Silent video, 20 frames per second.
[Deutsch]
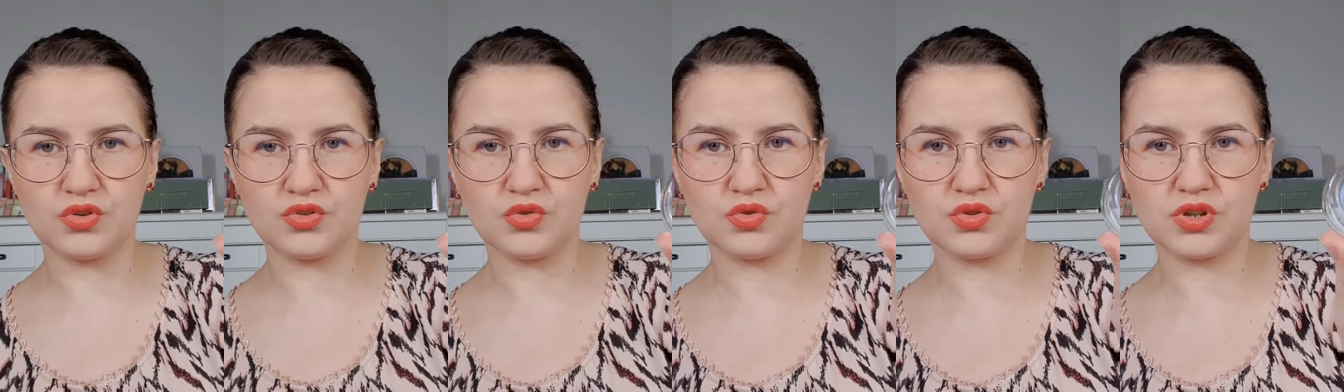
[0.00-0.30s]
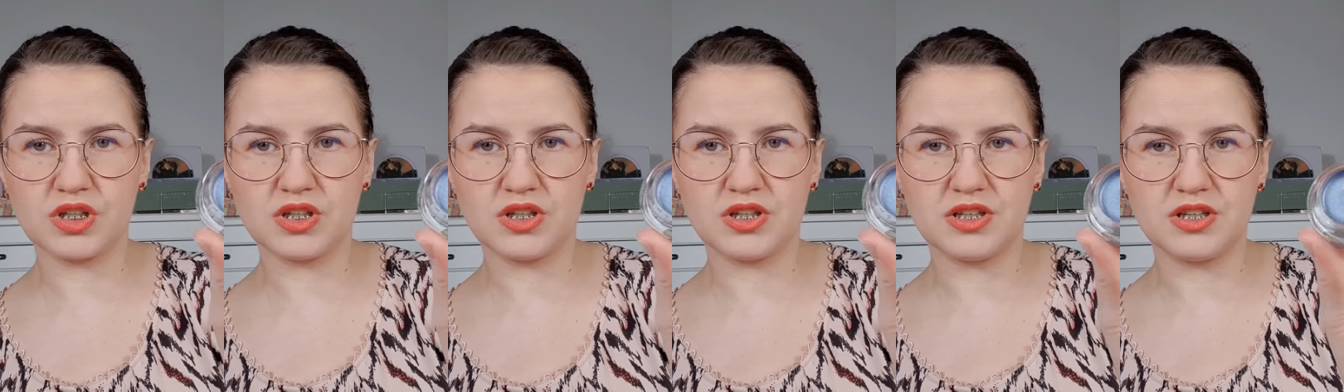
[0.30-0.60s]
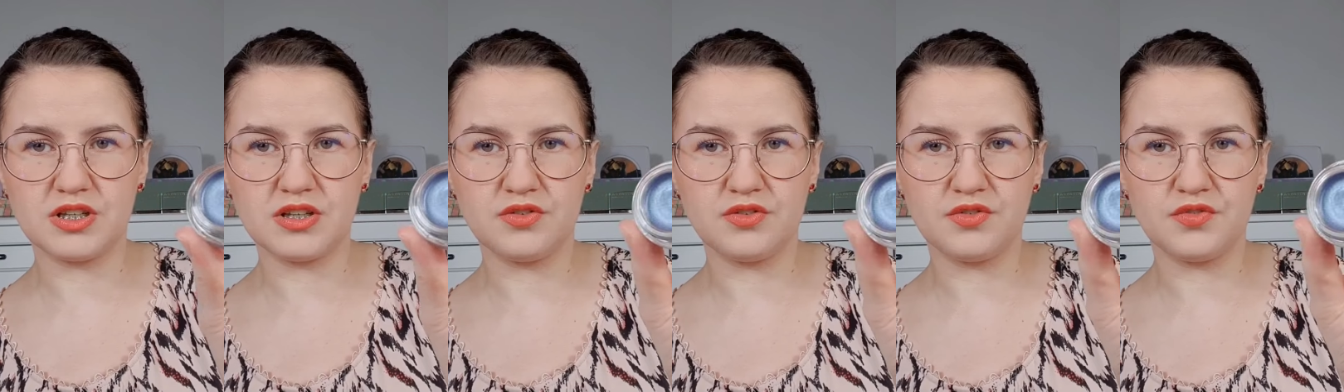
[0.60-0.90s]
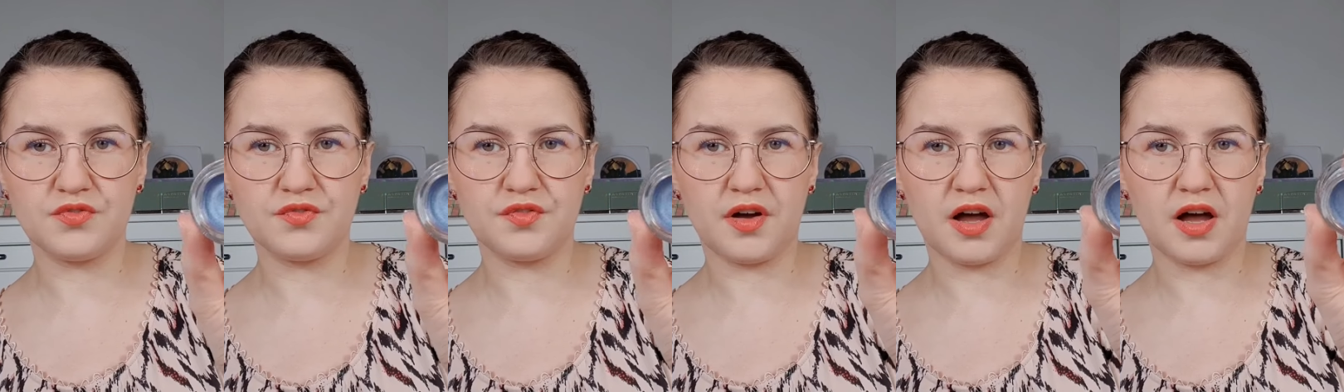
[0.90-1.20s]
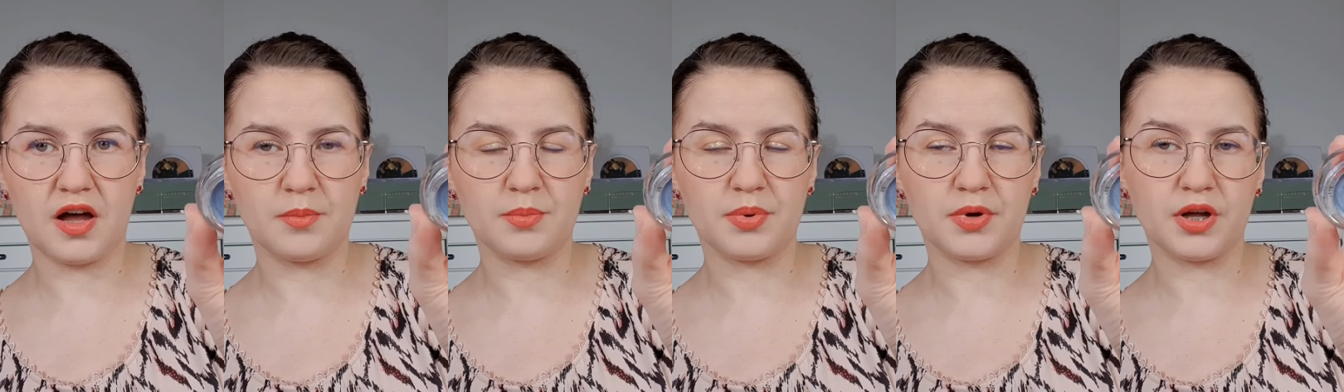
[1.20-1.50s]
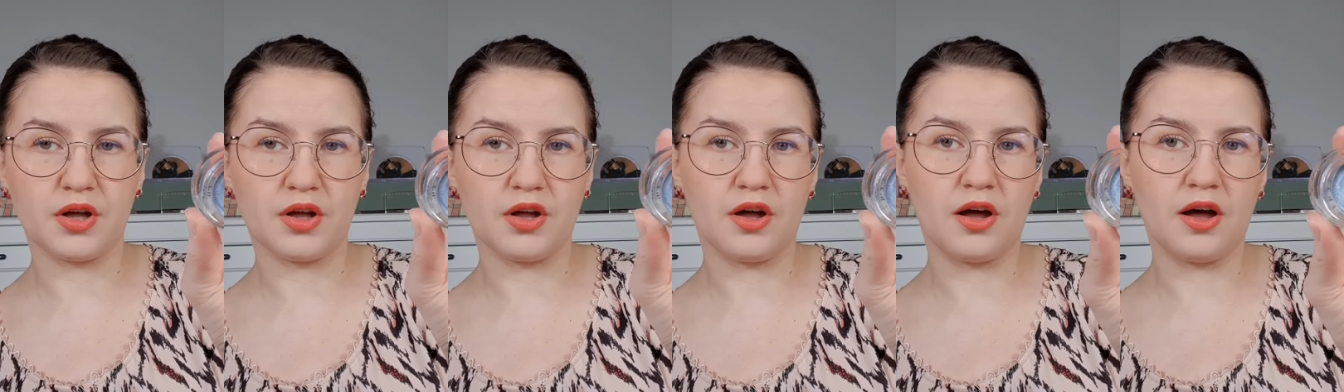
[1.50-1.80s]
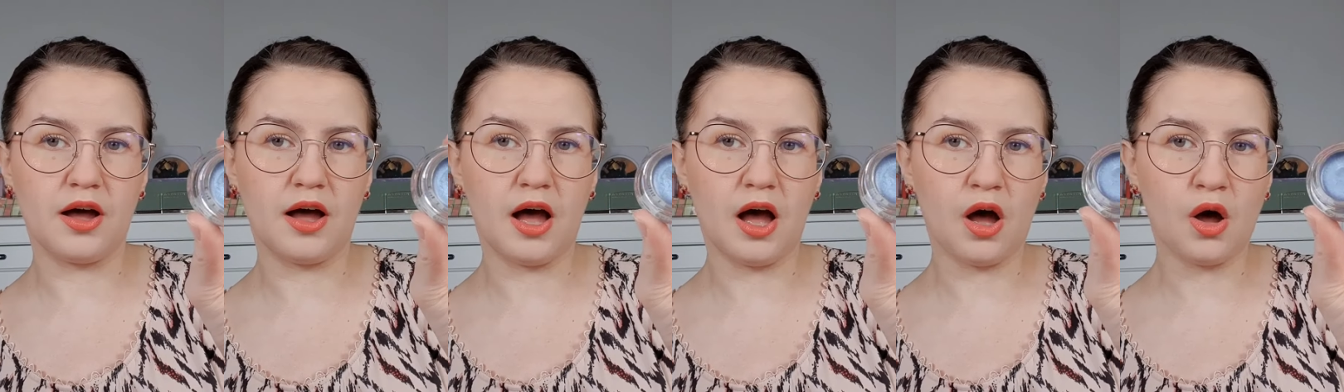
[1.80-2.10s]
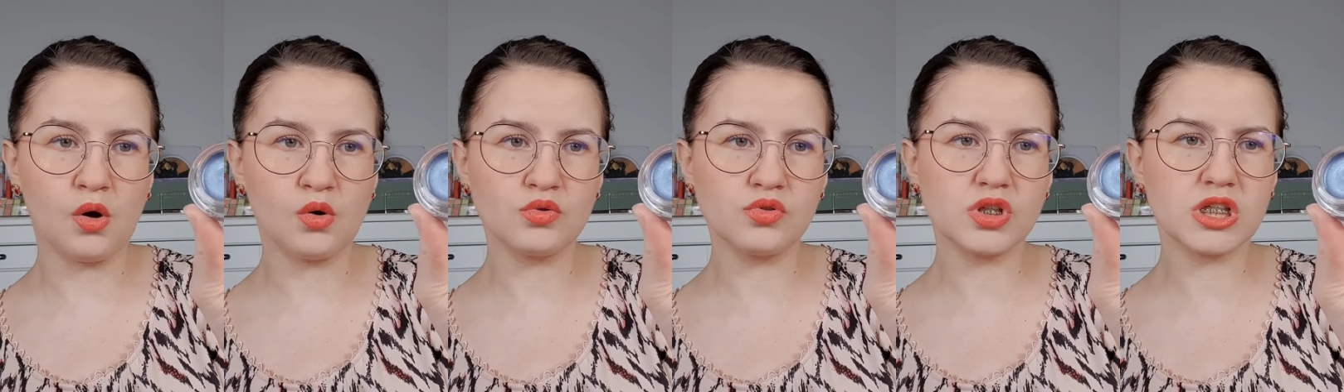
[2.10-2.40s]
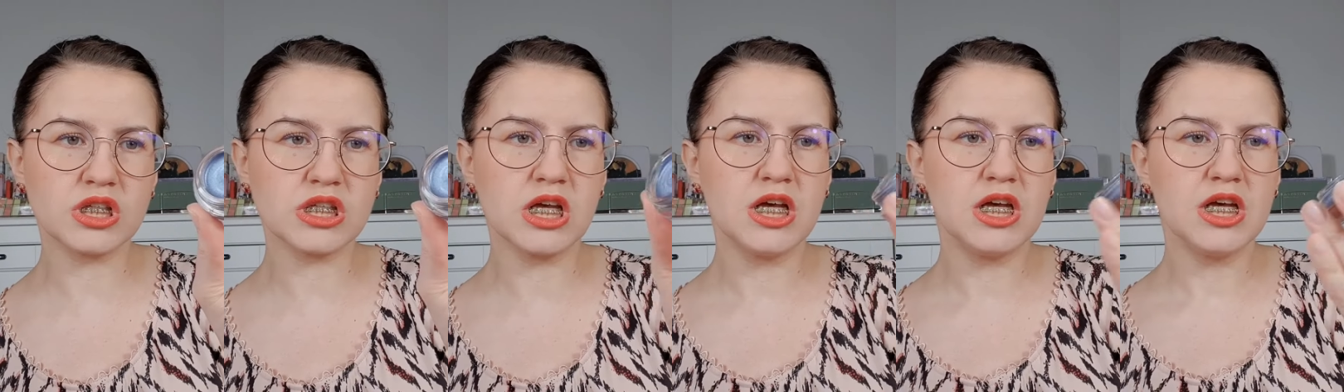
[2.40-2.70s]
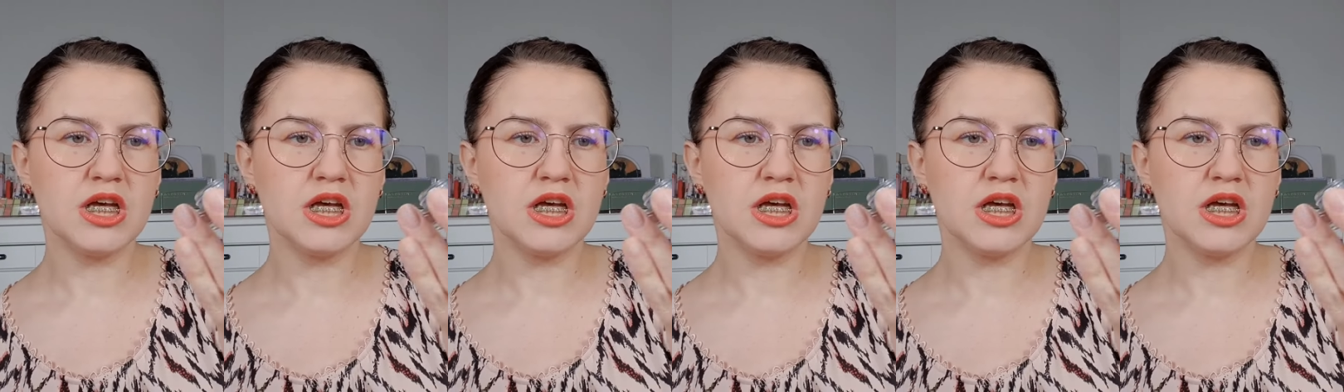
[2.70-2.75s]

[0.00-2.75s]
so sieht die Farbe aus.